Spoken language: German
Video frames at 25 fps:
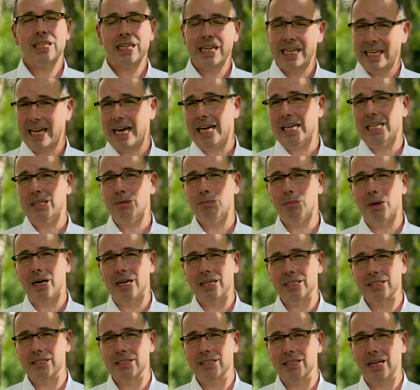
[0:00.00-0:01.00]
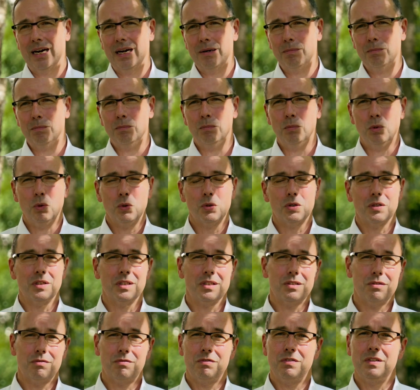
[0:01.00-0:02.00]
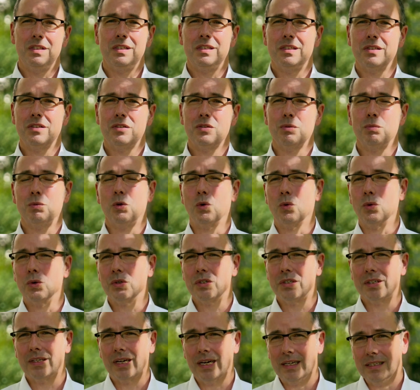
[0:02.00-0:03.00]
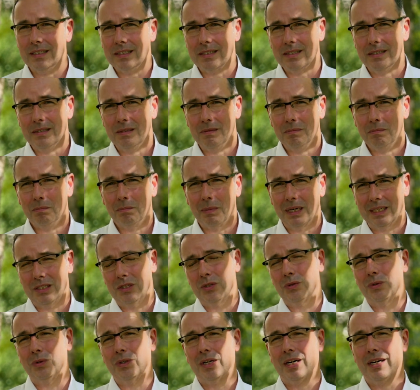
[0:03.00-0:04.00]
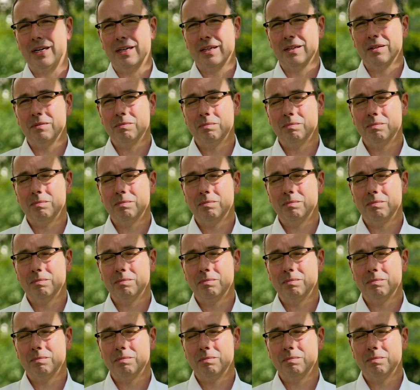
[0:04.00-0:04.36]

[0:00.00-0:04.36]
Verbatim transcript: kleinen Maßnahmen möglichst viel zum großen Ganzen beizutragen.